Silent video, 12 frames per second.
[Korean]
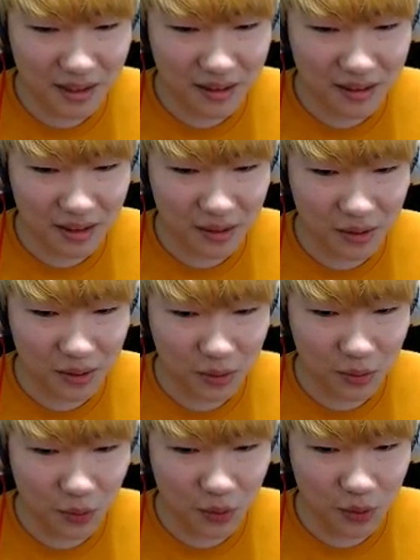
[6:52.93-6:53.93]
자 여기서 좀
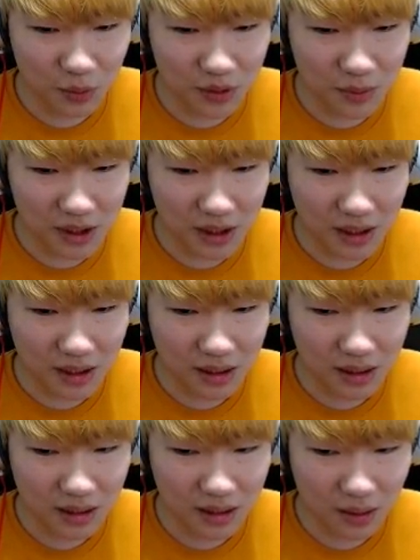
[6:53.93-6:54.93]
코인 좀 씁시다.
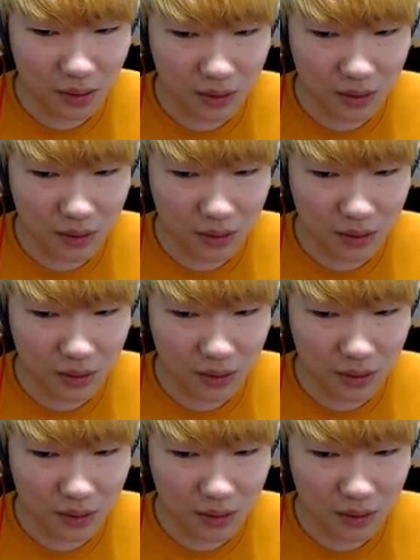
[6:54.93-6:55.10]
어